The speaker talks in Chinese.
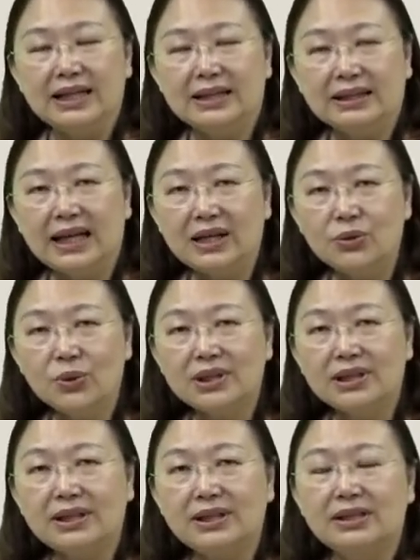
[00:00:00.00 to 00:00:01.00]
他的弱
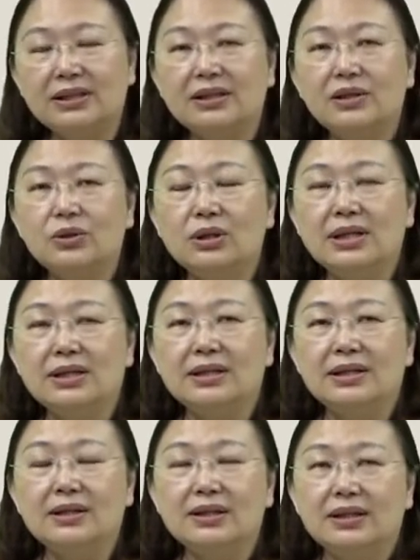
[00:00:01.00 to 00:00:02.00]
势
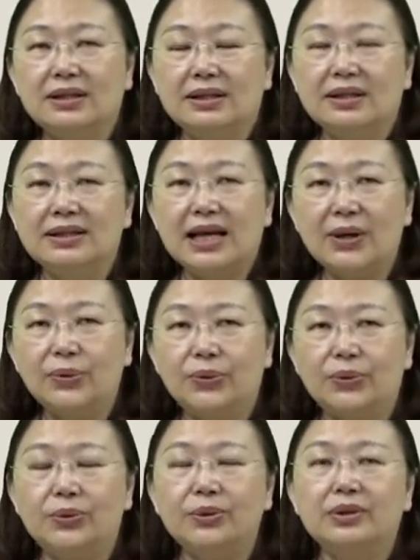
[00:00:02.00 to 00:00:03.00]
在
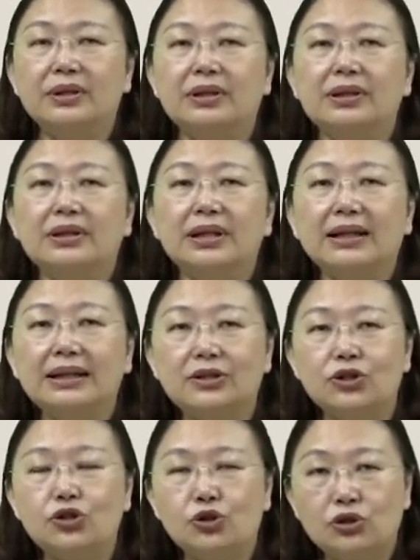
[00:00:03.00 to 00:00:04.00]
于他的
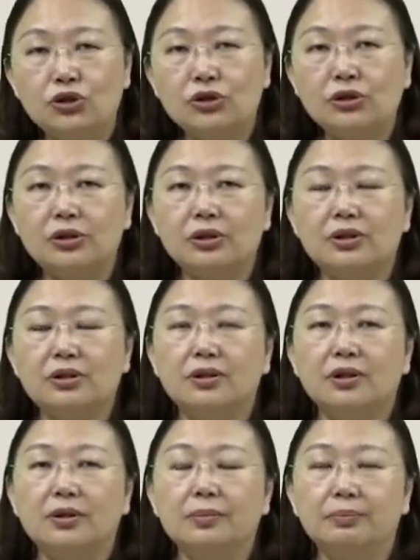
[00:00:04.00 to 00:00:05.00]
知识
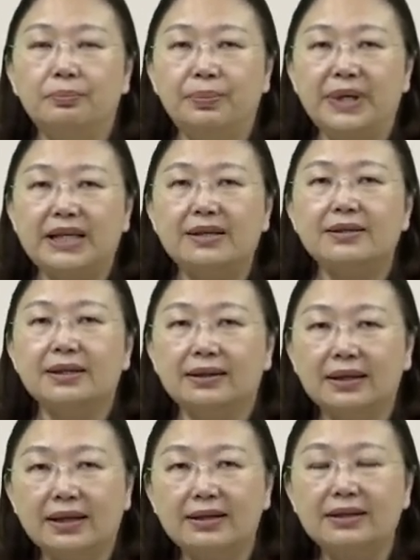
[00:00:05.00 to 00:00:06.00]
比成
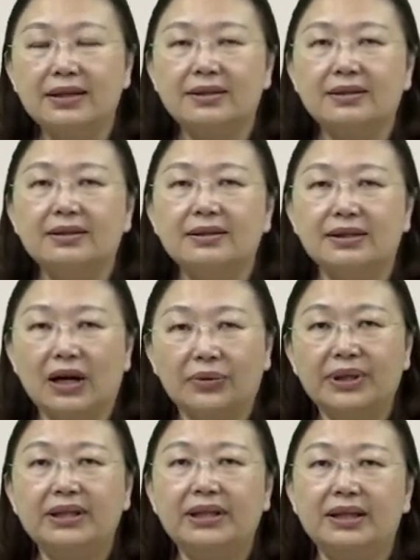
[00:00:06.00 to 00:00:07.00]
年人少
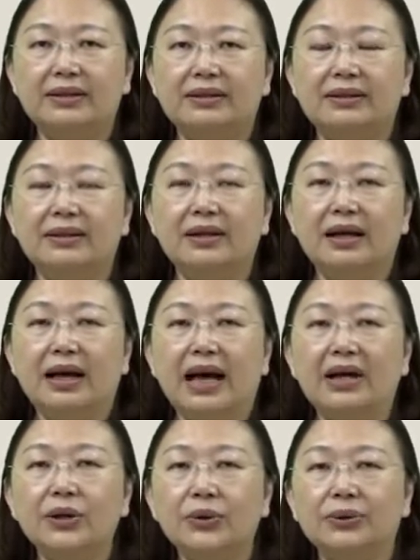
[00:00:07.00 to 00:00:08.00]
一点，
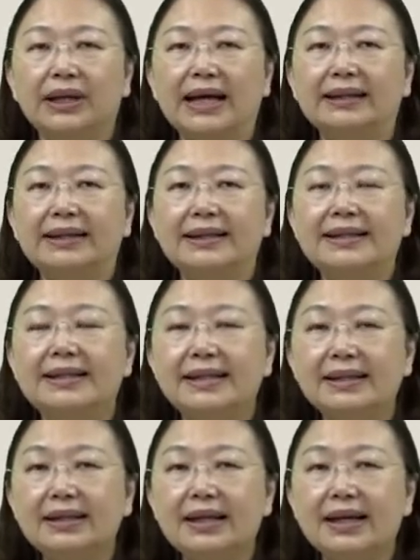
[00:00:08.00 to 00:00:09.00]
还有他的
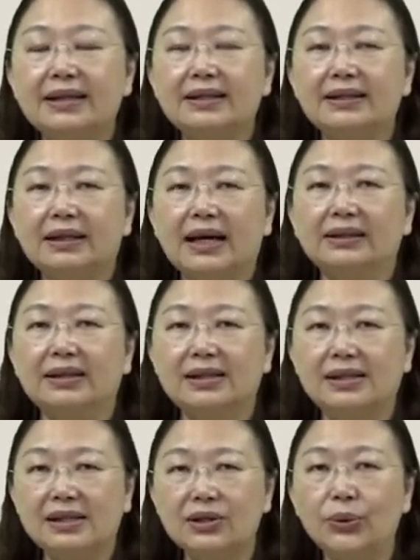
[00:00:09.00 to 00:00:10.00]
经验、他的
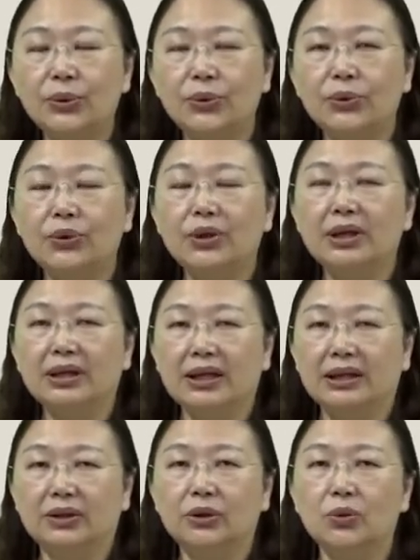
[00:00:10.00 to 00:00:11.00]
思虑可
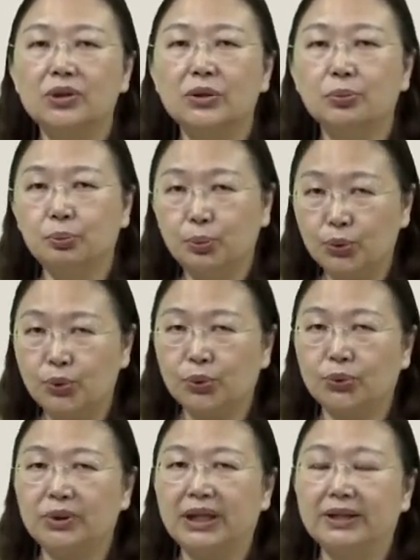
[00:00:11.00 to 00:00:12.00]
能都是不
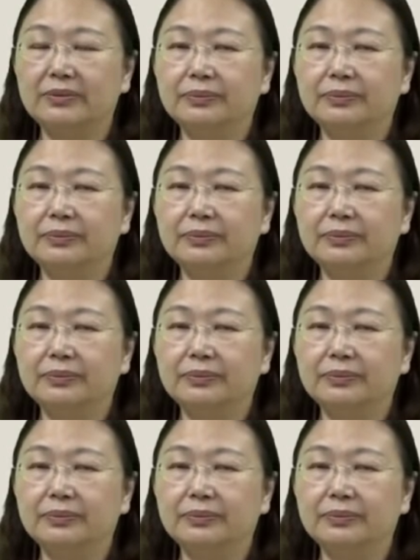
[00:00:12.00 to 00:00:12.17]
足的。